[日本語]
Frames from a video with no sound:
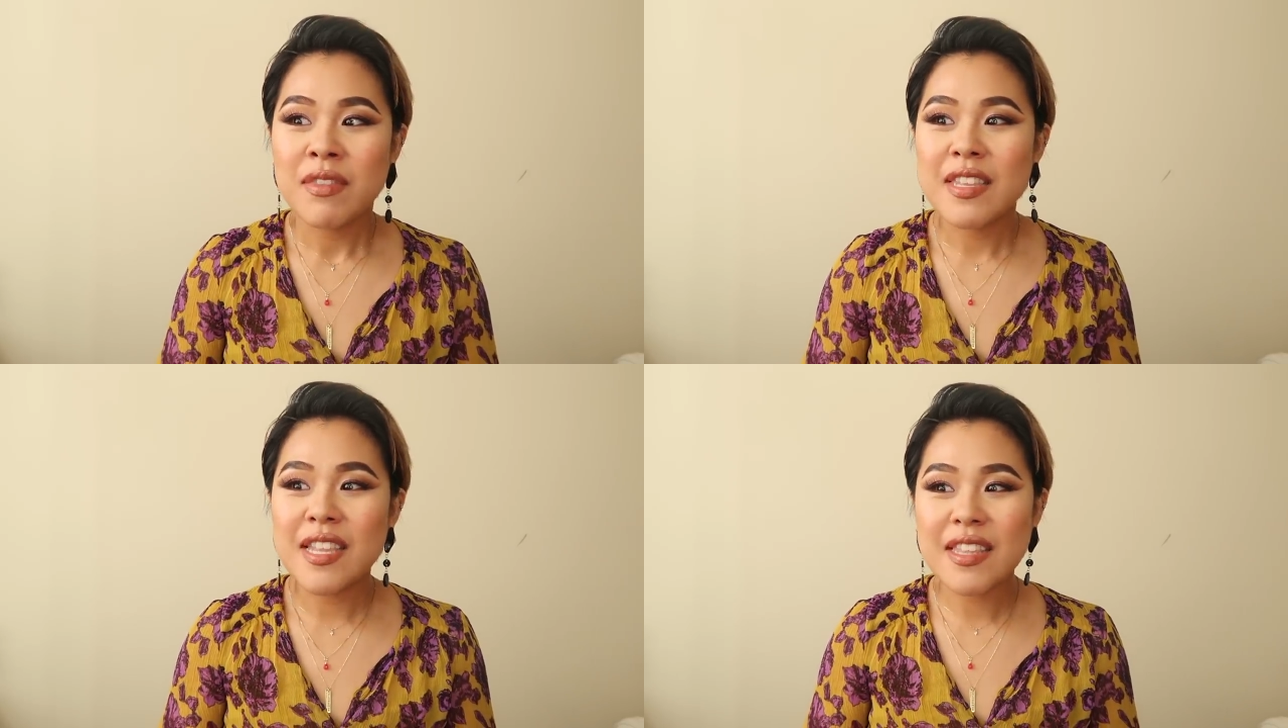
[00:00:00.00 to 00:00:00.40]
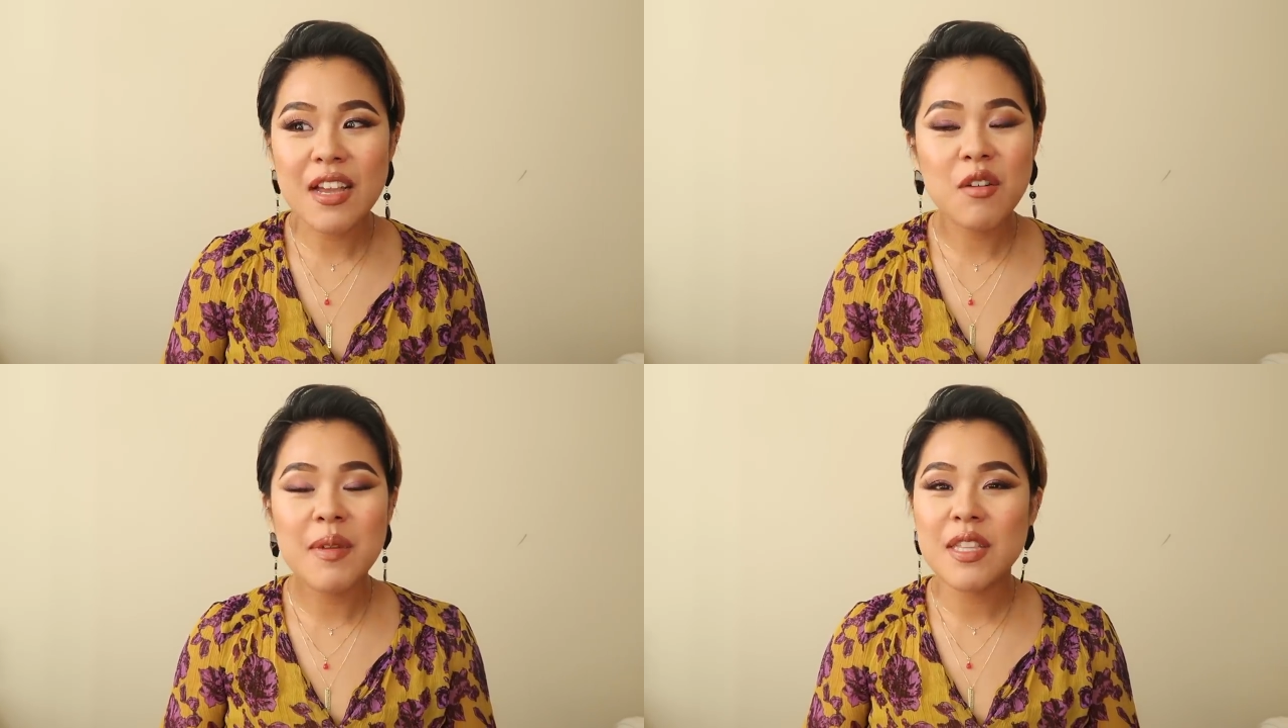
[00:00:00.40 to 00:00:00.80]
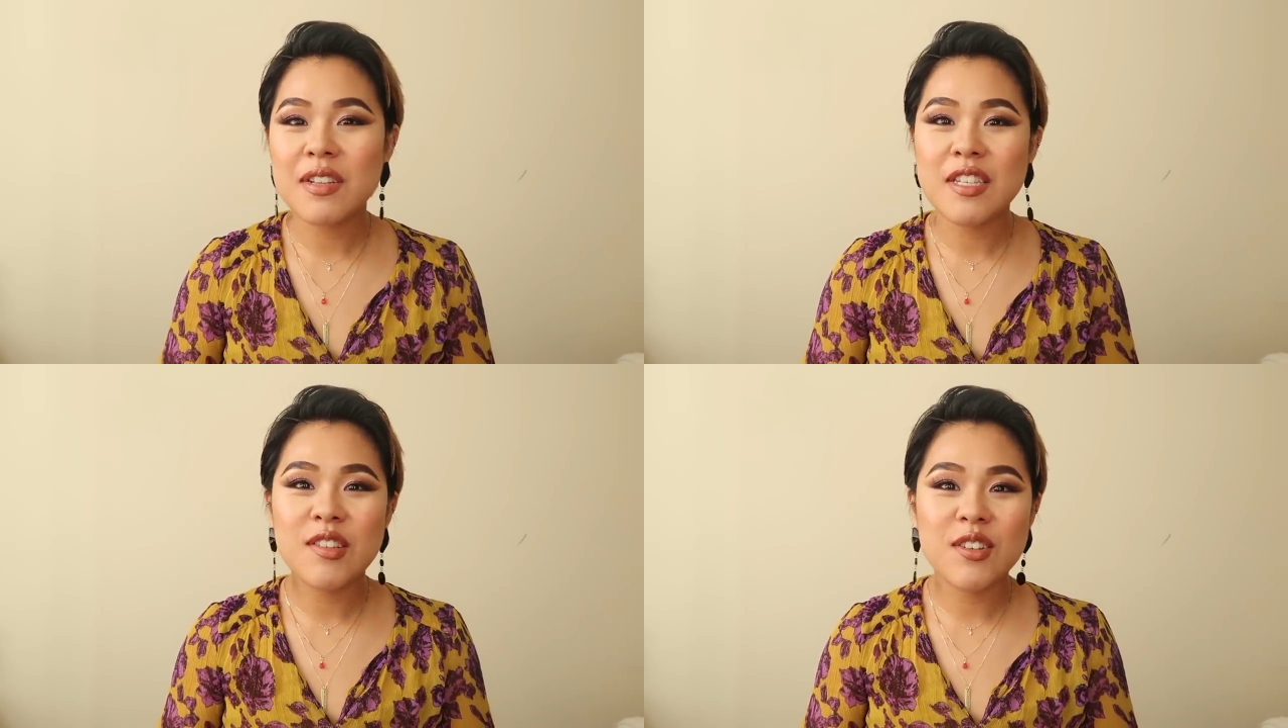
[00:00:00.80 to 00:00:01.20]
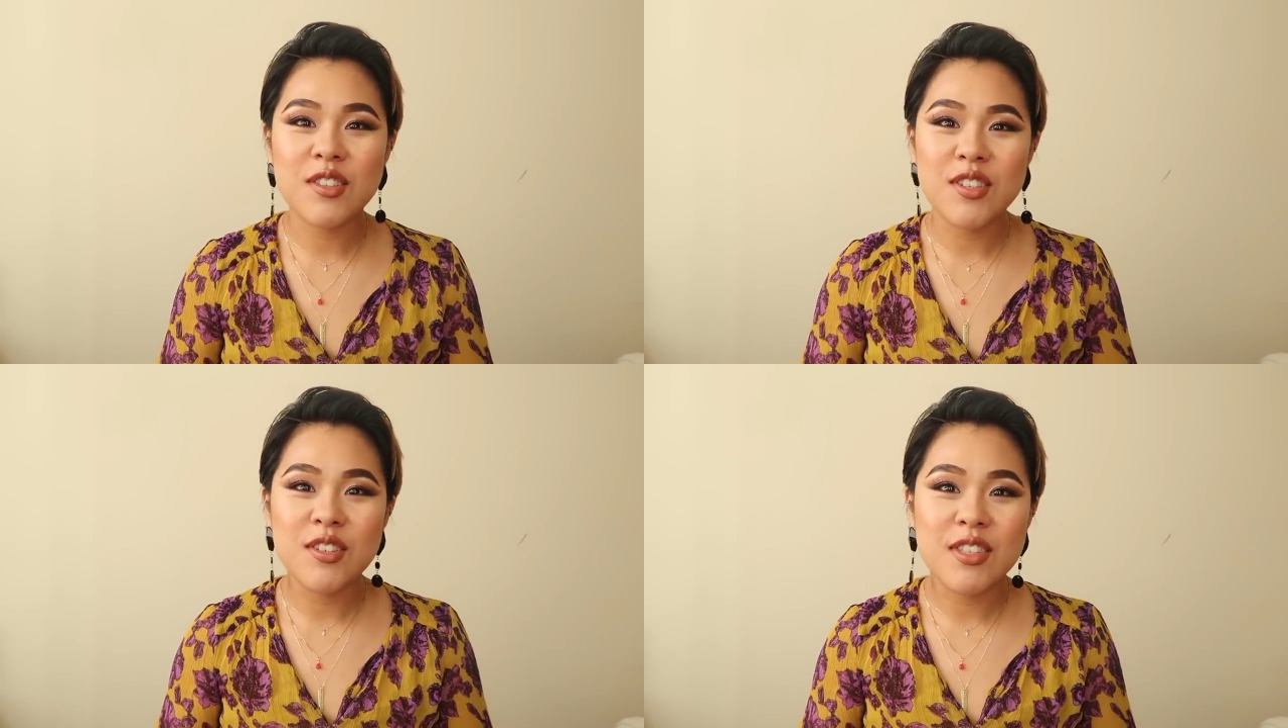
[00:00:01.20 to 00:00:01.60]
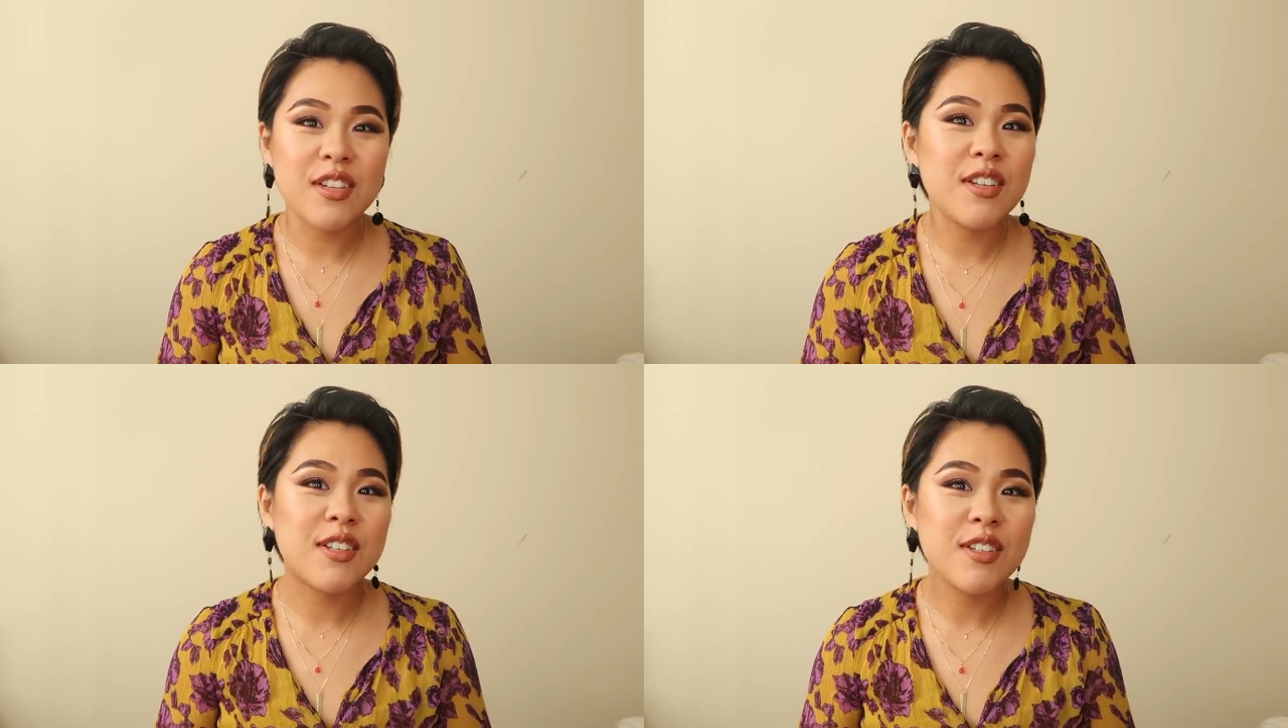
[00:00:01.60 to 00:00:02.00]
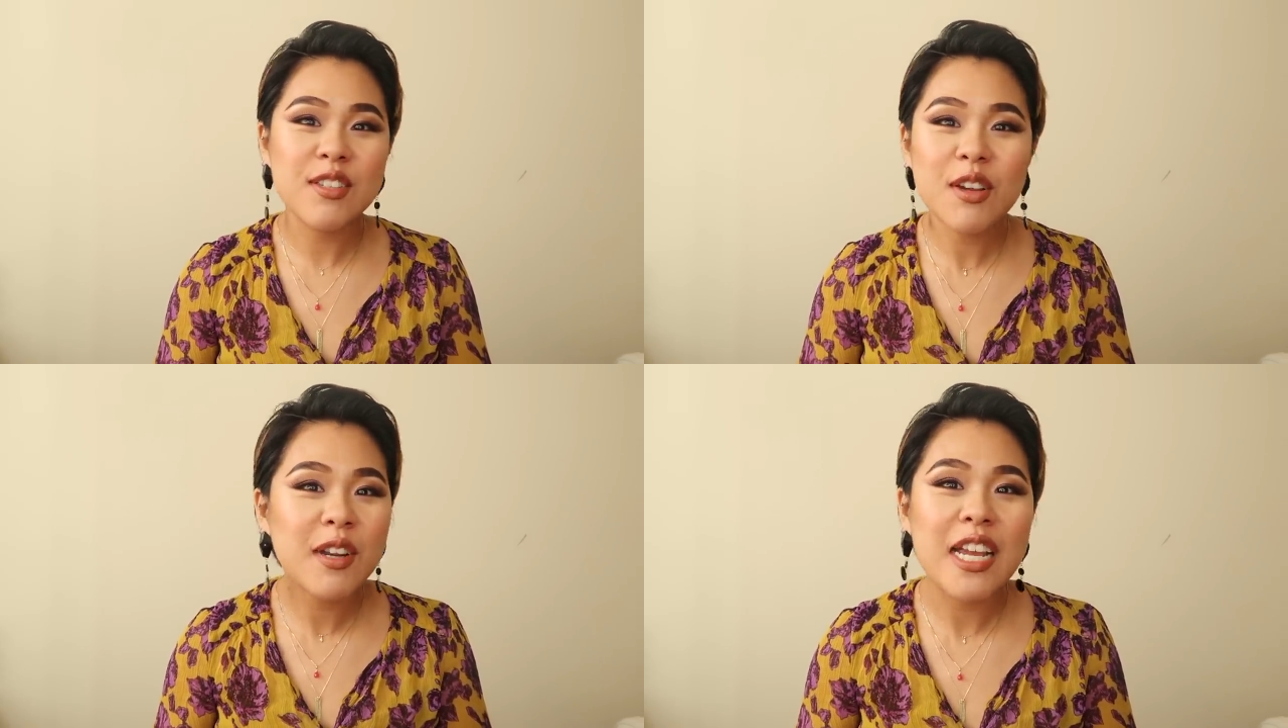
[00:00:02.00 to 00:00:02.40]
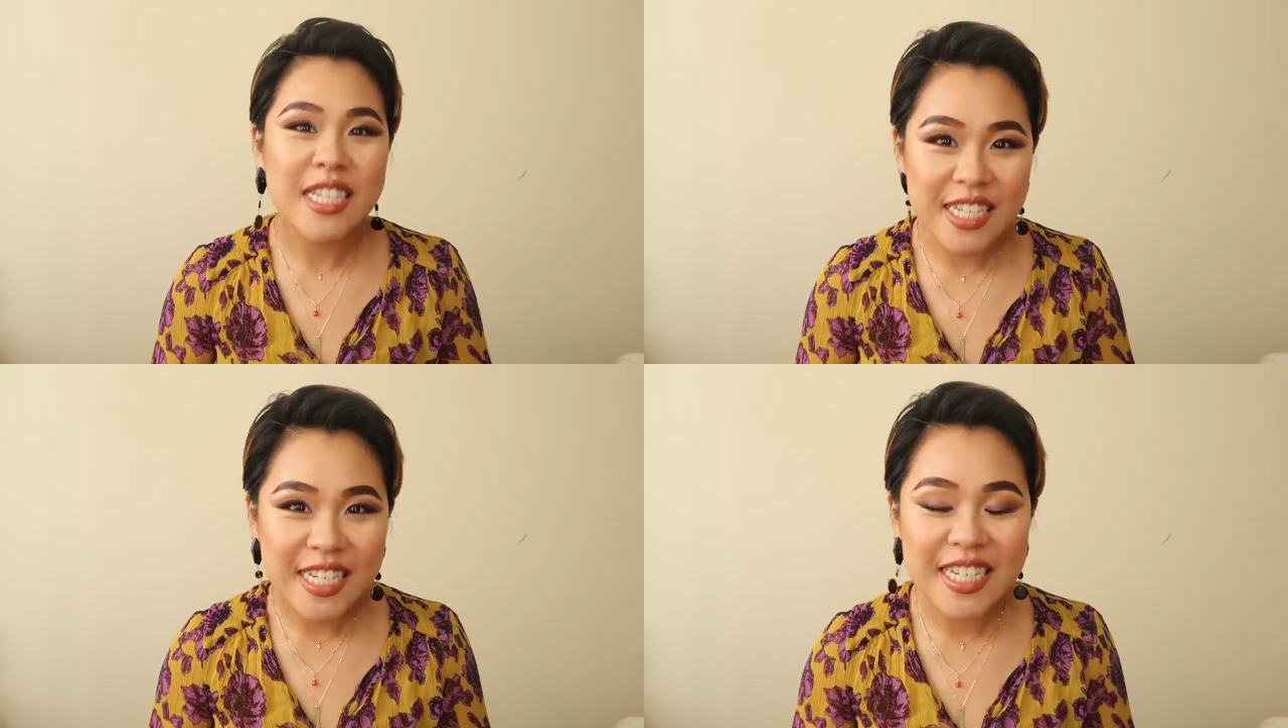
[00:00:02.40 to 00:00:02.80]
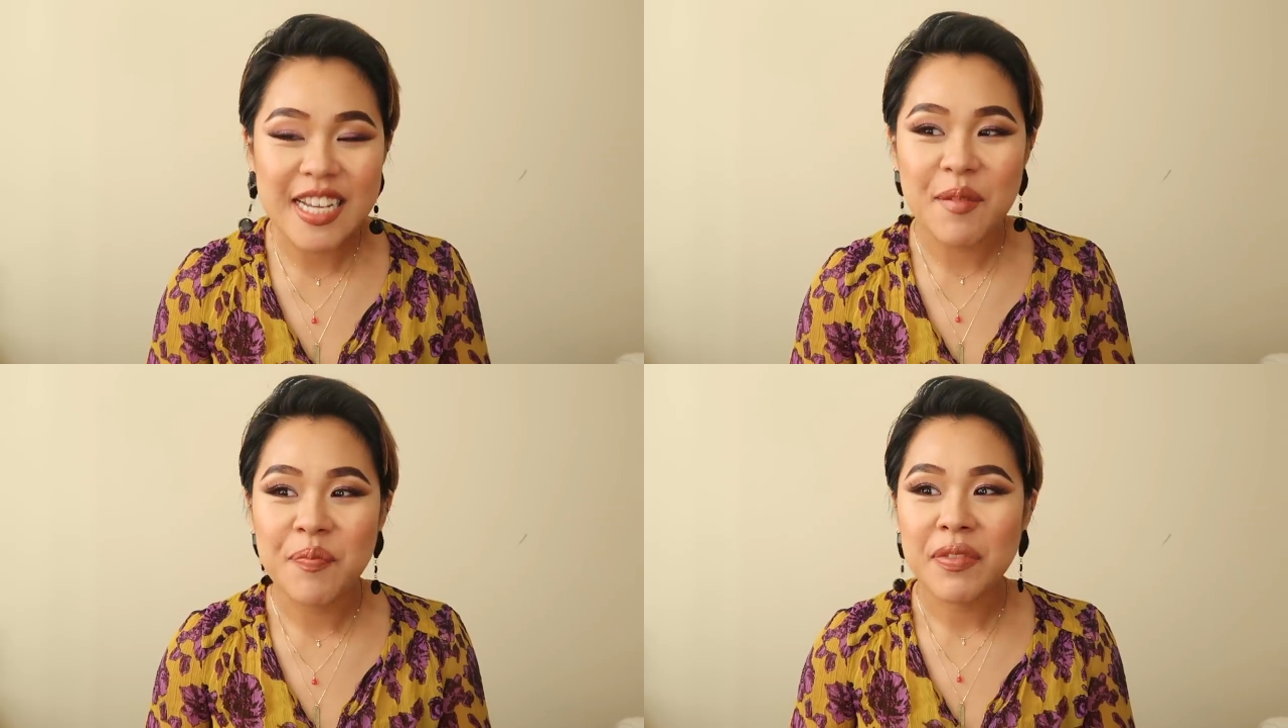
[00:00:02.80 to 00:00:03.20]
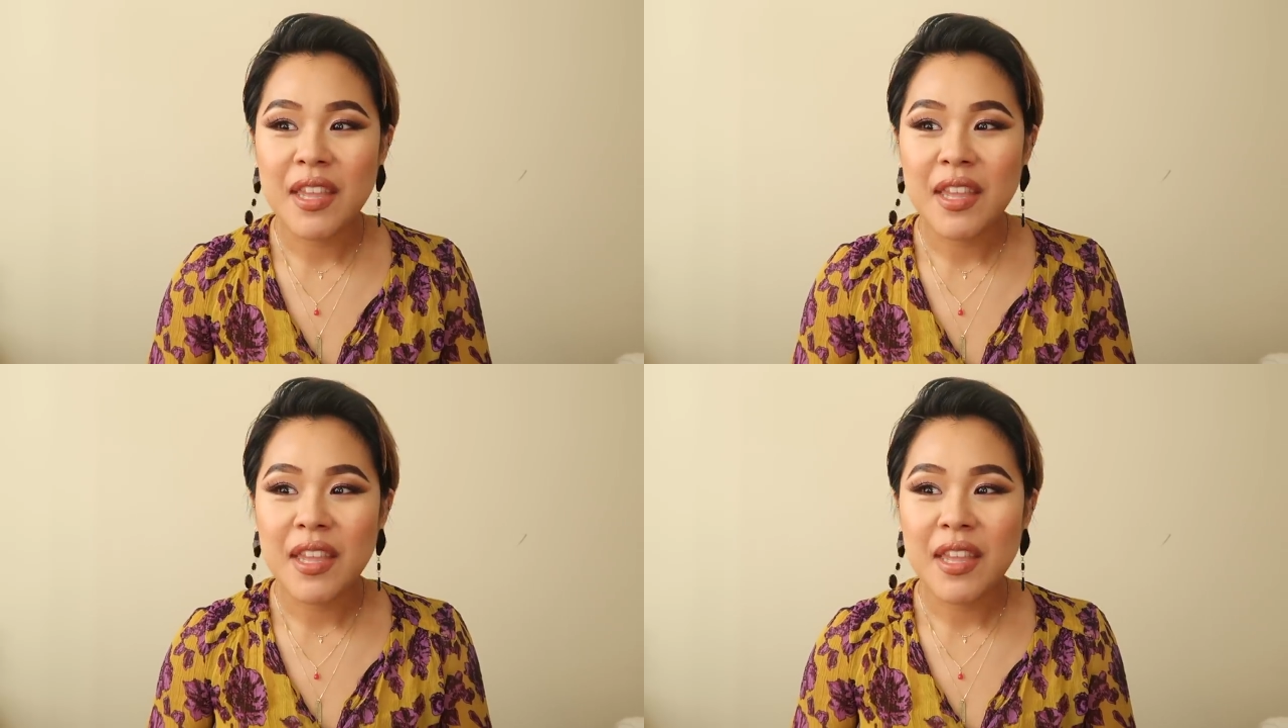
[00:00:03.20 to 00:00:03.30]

絶対コメントでそういうこと言ってくる言ってこないし